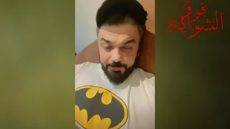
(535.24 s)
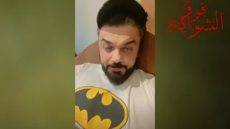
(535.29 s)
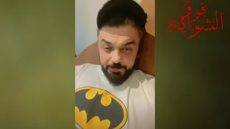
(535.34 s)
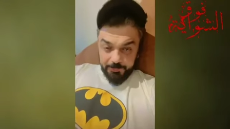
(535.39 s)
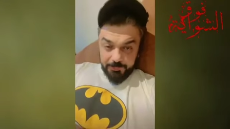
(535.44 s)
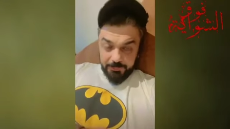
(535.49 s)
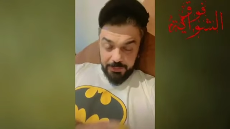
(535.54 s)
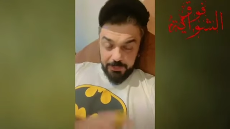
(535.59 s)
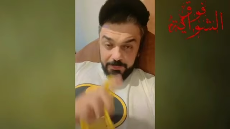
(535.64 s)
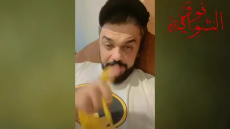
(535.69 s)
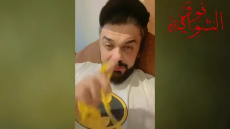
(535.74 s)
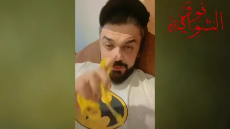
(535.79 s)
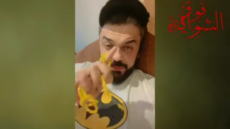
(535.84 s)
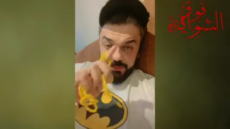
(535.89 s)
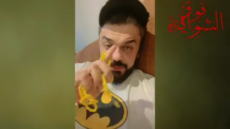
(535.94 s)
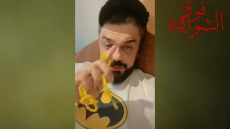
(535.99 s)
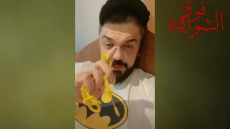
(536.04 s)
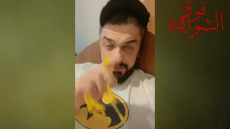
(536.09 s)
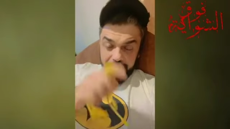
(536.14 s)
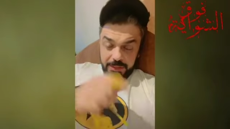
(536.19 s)
حبيت أشكر
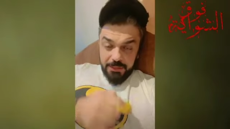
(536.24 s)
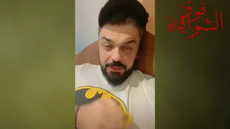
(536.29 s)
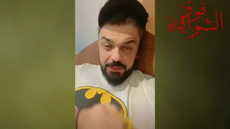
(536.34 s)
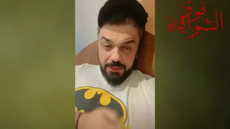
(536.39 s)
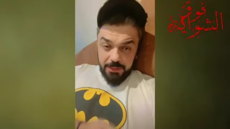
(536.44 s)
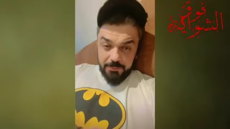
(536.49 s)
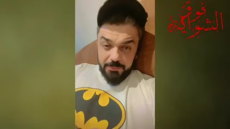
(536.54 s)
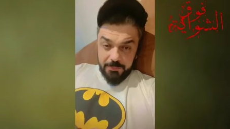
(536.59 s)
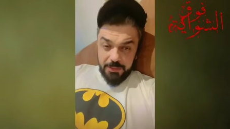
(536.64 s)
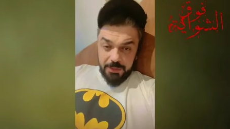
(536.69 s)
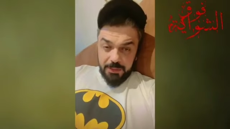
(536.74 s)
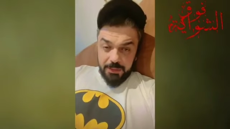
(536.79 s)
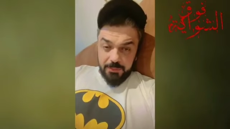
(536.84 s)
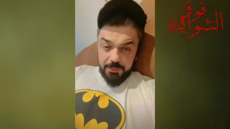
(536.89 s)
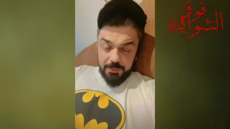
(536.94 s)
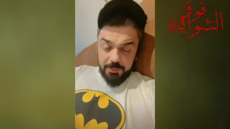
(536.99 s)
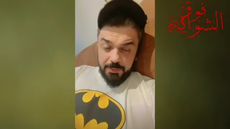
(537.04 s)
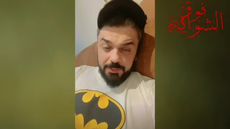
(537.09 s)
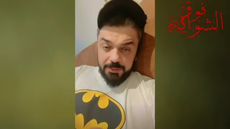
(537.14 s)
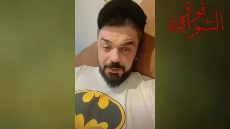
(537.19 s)
كل اليوم اللي حاولوا
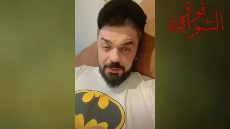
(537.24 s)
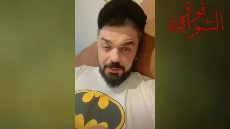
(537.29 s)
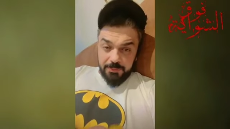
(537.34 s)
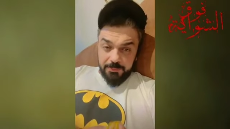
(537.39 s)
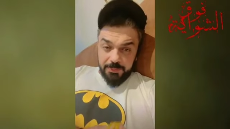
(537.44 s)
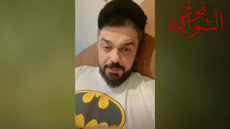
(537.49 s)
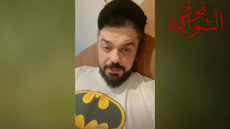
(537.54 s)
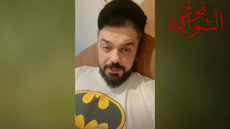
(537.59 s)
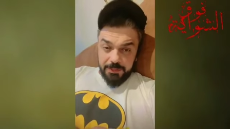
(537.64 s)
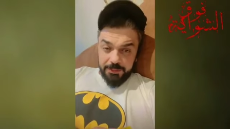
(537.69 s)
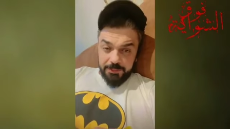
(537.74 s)
يتواصلون معاي